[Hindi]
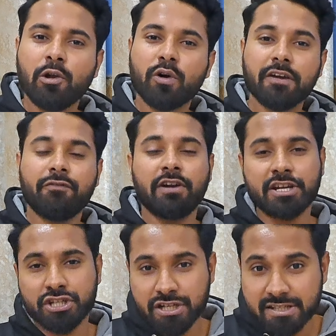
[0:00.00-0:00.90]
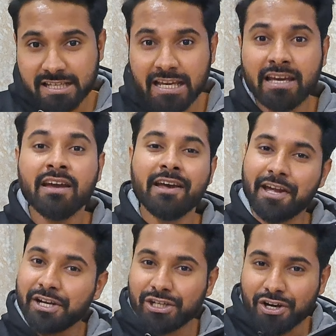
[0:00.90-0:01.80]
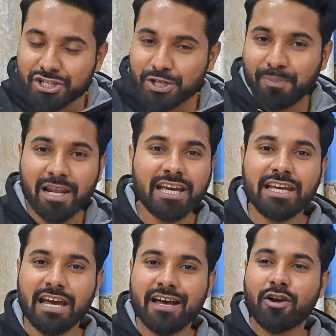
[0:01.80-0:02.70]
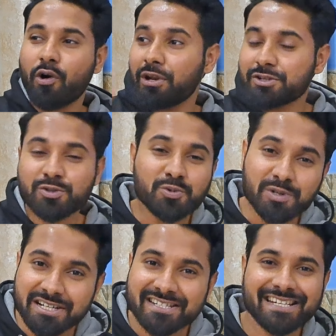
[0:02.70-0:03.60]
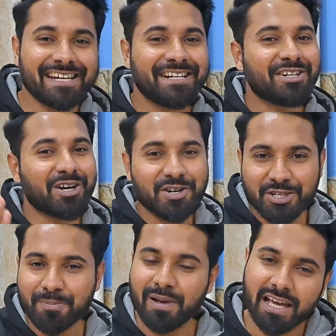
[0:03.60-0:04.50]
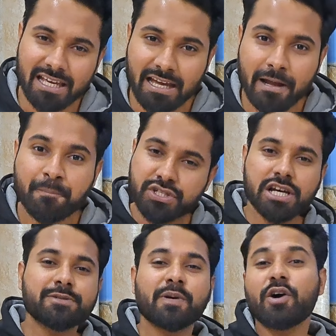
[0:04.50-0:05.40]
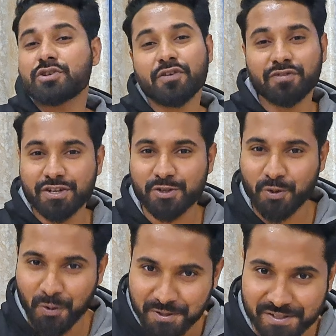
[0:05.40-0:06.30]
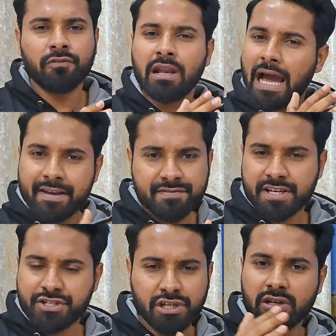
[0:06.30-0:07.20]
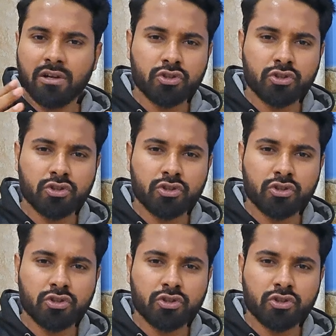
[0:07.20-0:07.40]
लोगों की फ्रेशर्स की इंटर्नशिप लगी है कॉलेज स्टूडेंट्स की इंटर्नशिप लगी है जस्ट बिकॉज ऑफ दिस कोर्स लाइव सेशन